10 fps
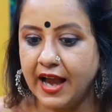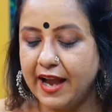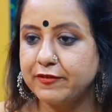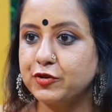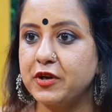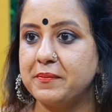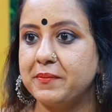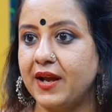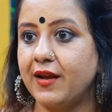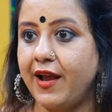ఐ హ్యావ్ టు కమ్
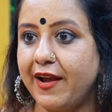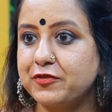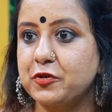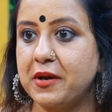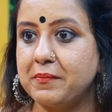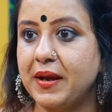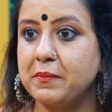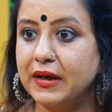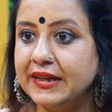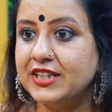బ్యాక్ ఐ హ్యావ్ టు కమ్ బ్యాక్
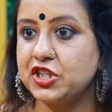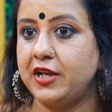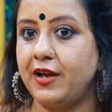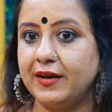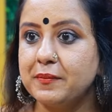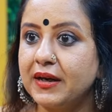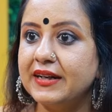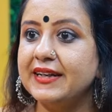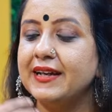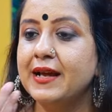మళ్ళీ చేయాలి
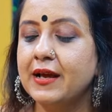మళ్ళీ